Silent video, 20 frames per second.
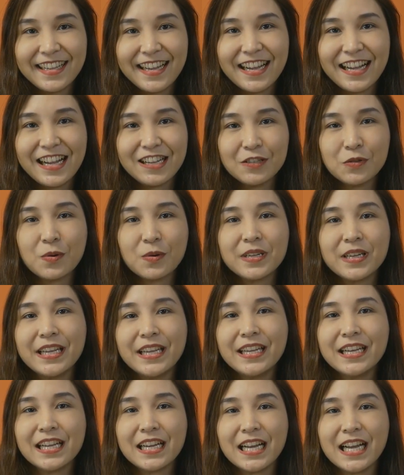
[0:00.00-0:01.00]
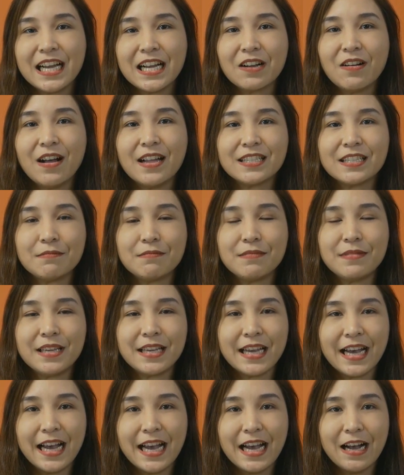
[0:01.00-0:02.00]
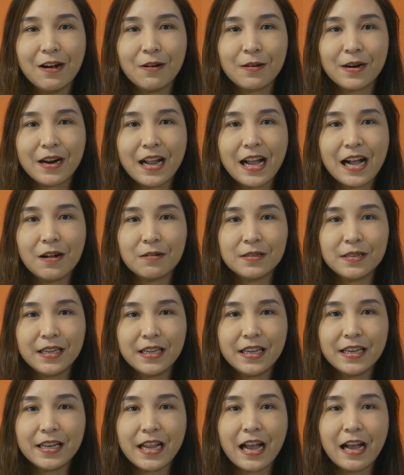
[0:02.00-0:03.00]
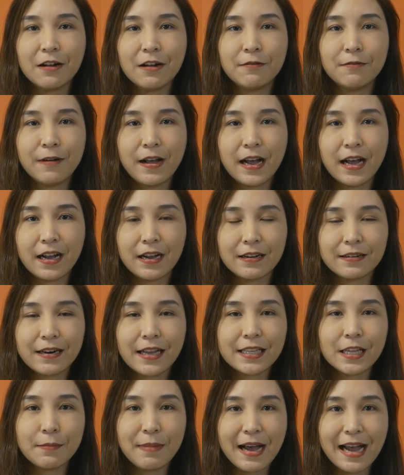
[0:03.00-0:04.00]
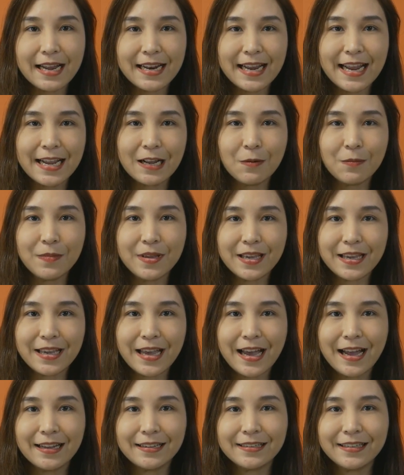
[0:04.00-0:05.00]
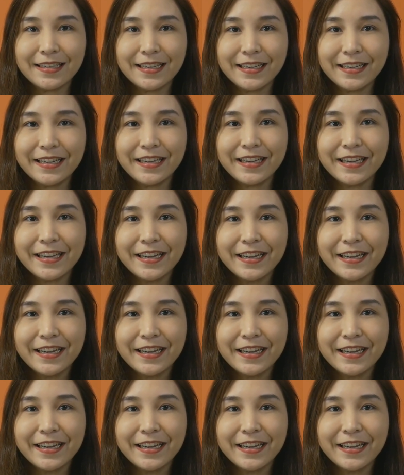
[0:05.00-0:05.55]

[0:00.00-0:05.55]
ค่ะช่วงนี้นะคะก็อาจจะมีข่าวคราวที่ทางฝั่งรัฐบาลเองก็มีการที่